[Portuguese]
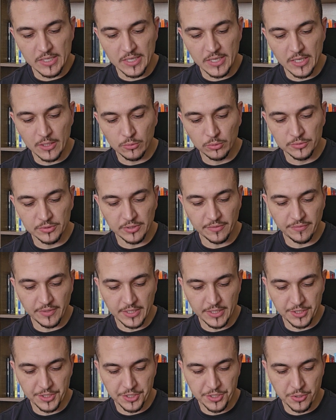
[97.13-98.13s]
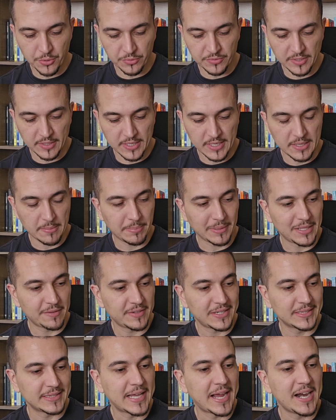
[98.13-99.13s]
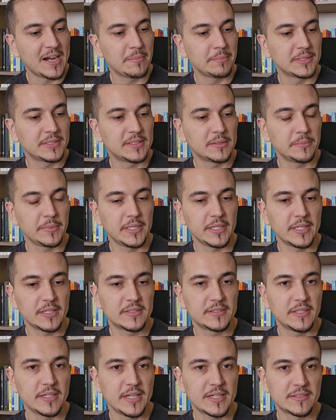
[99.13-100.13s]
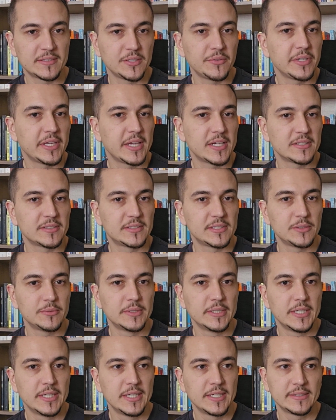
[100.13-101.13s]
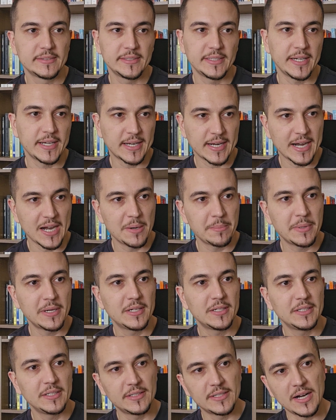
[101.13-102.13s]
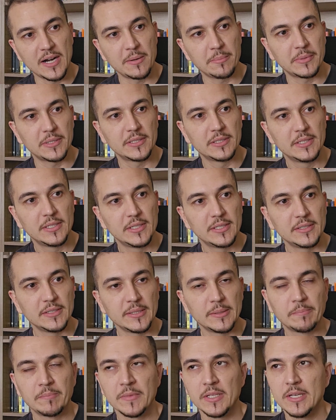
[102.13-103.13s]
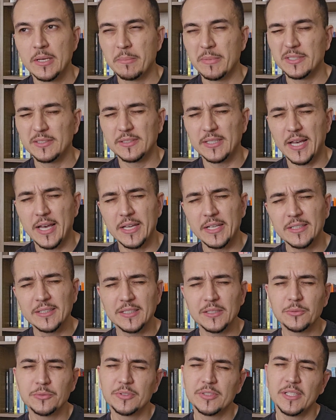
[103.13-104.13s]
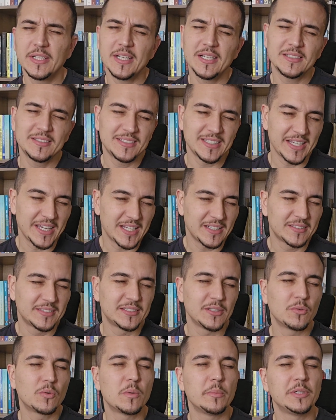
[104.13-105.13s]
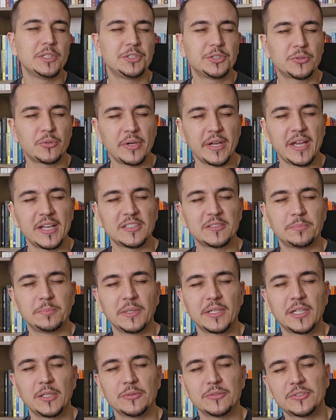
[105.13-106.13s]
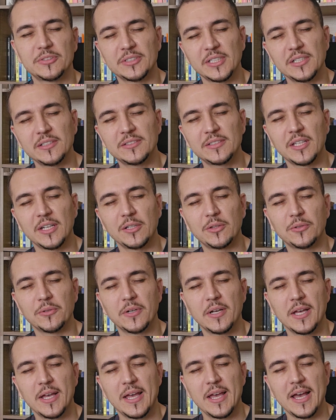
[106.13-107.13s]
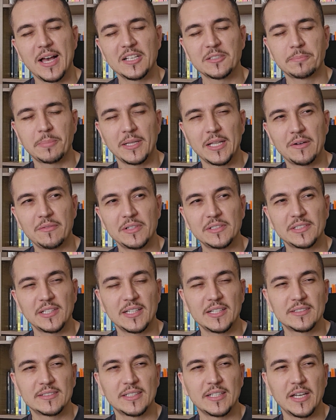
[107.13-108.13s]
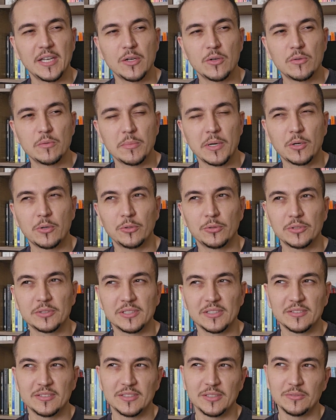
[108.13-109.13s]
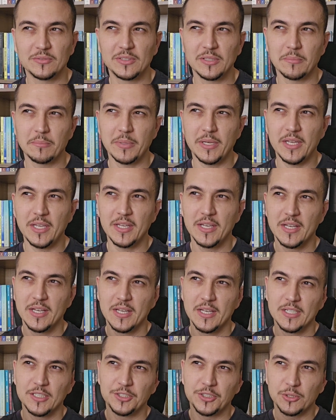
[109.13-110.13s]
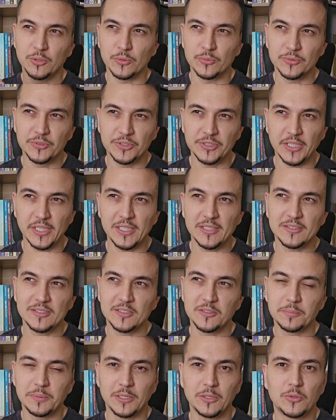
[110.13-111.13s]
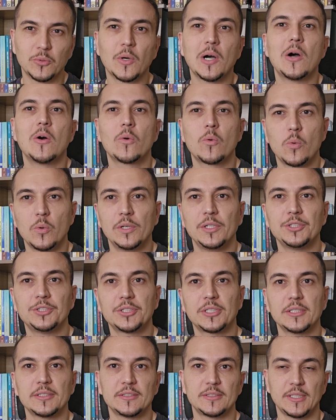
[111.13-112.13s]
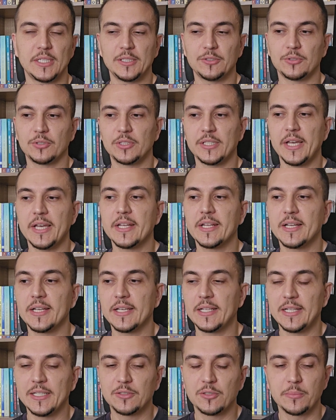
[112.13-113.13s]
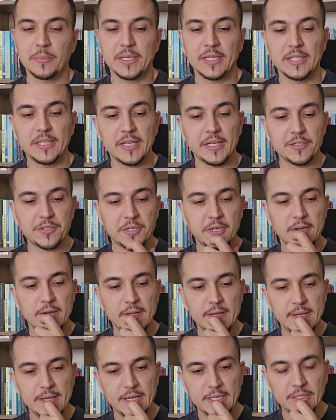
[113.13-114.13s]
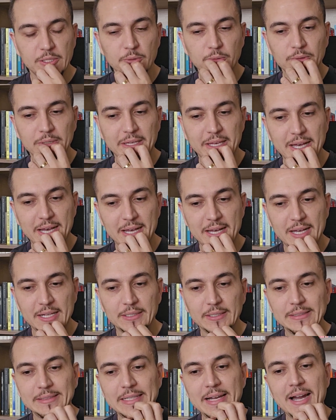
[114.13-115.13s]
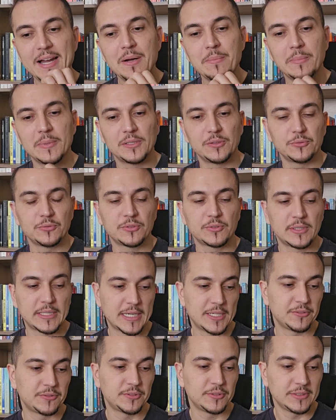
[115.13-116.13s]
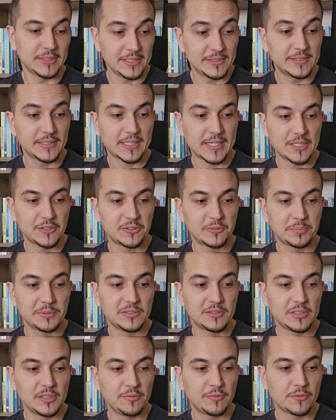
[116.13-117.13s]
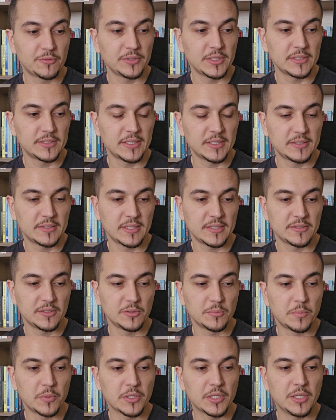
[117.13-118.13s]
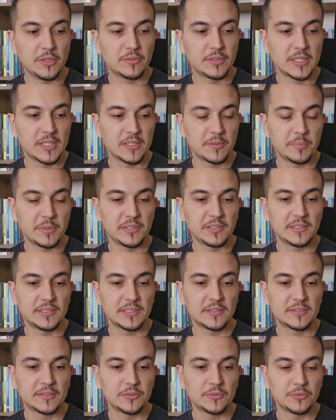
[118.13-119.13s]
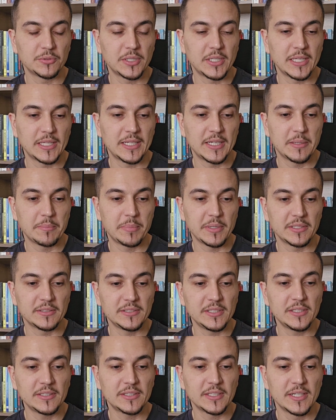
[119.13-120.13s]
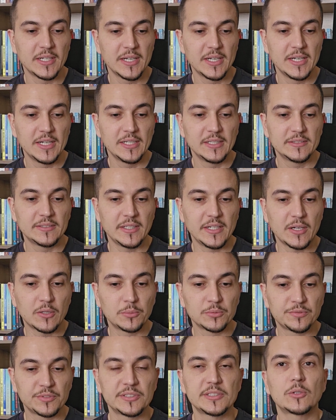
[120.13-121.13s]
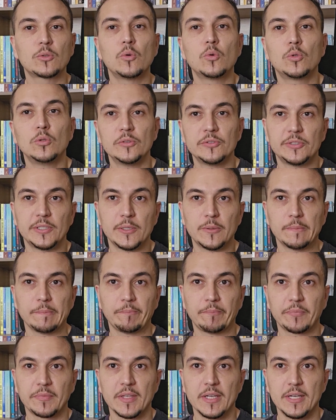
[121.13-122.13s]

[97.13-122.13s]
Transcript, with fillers: E inclusive a gente usa a palavra dharma também, né? Que seria ação e reação, que seria karma e dharma, né? Mas ainda não seria reação como a gente conhece, porque no sânscrito as palavras elas ganham uma conotação também de consciência espiritual, quântica, esotérica, eletromagnética. Então, a Dharma, nos caso, nesse caso específico, né, até trazendo um pouquinho da representação do que ela representa, seria como se fosse a conclusão.